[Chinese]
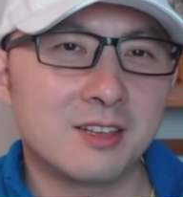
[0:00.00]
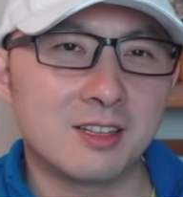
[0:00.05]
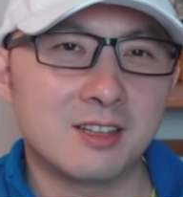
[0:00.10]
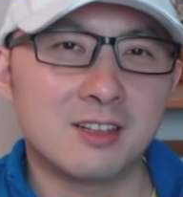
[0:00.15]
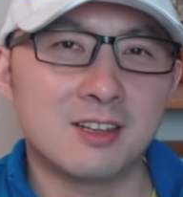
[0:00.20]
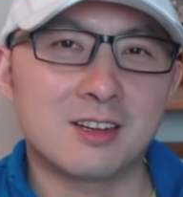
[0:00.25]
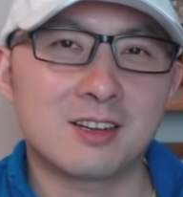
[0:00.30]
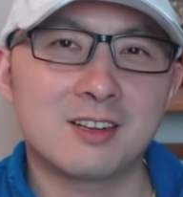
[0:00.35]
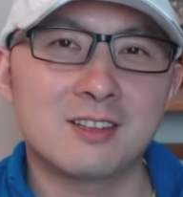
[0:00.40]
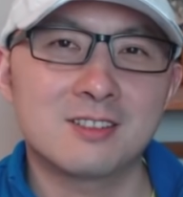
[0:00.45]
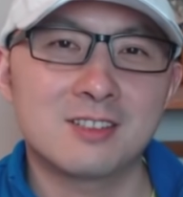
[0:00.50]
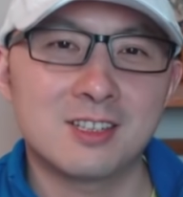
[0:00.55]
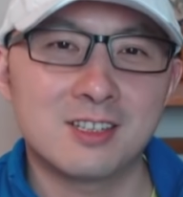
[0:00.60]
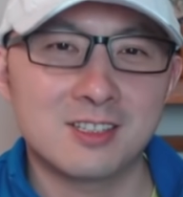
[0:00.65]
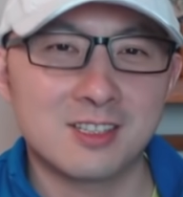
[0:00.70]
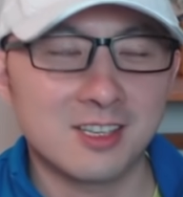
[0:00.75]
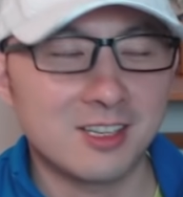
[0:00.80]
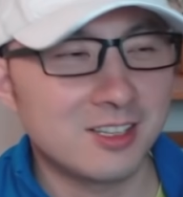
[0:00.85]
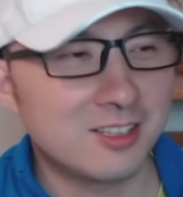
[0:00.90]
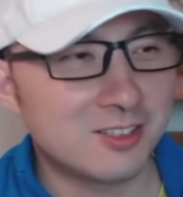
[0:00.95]
那他刚
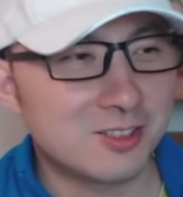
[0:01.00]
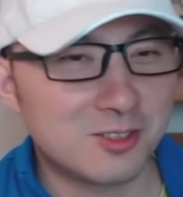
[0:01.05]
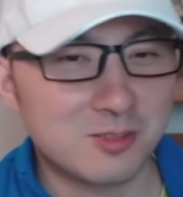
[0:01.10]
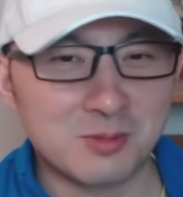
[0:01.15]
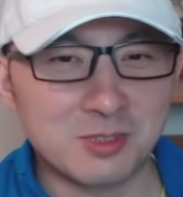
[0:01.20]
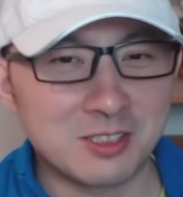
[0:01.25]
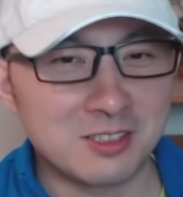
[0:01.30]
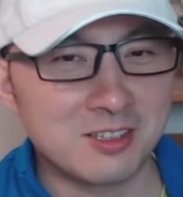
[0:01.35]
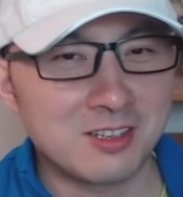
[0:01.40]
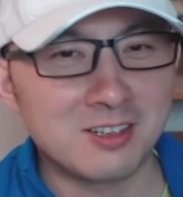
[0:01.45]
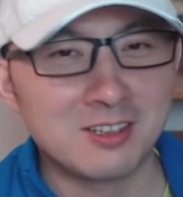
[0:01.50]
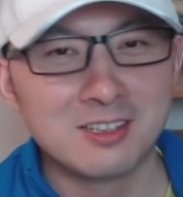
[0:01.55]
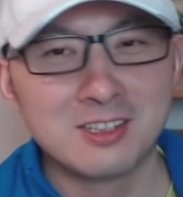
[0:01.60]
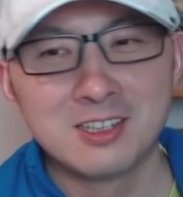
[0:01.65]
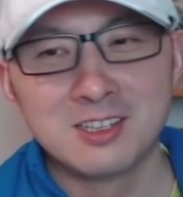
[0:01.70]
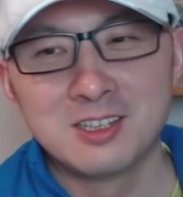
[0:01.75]
才在一个视频上，